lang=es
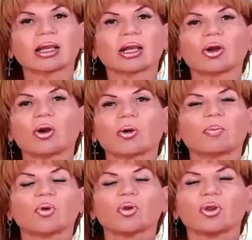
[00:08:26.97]
Luego
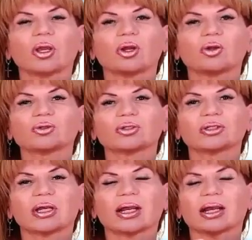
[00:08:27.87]
ya se verá,
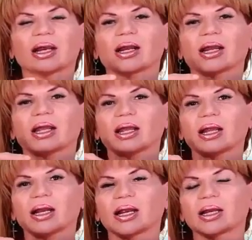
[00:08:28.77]
pero al menos conocer
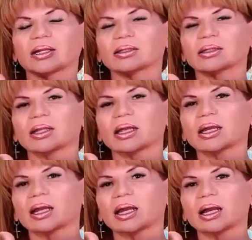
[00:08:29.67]
mejor a la
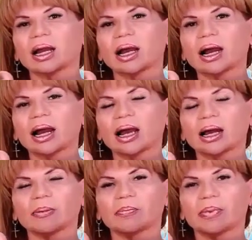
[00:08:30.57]
persona y averiguar lo
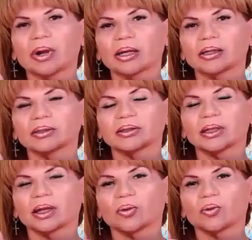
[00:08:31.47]
que quiere.
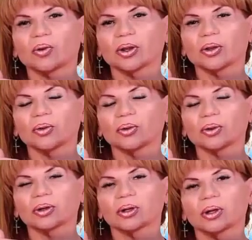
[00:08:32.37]
Tienes al
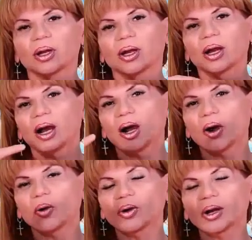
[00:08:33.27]
amor en cuarentena,
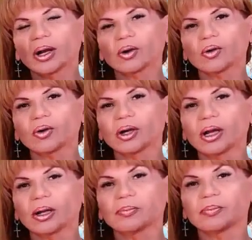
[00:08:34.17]
como si fuera la
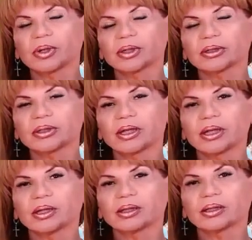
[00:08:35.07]
COVID, y
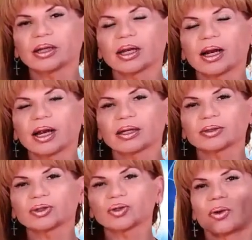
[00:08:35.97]
ahora que te
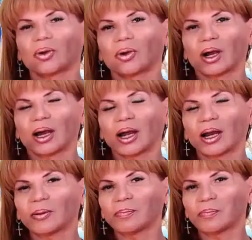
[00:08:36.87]
podría ir bien, te
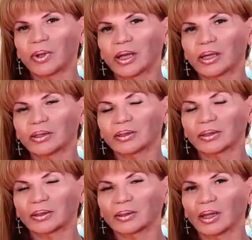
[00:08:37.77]
frenas por este
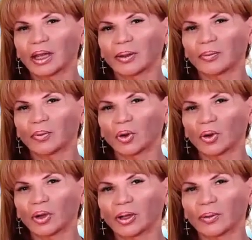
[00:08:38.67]
miedo
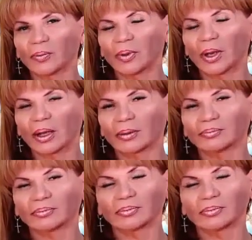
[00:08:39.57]
inexplicable, Escorpio.